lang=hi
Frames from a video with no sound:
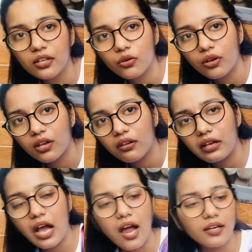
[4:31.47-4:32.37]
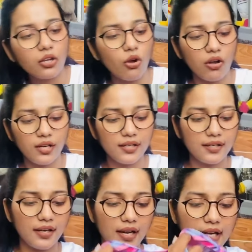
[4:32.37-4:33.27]
यू कांट कॉल
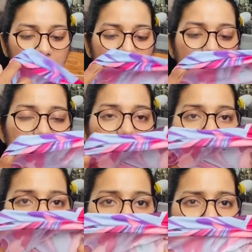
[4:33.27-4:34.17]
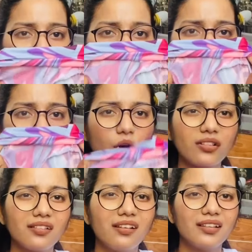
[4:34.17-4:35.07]
इट नेट ट्रांसपेरेंट
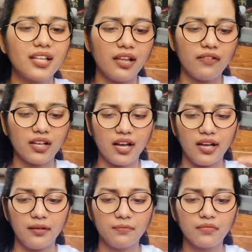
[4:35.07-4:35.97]
बहुत गंदे लेवल का है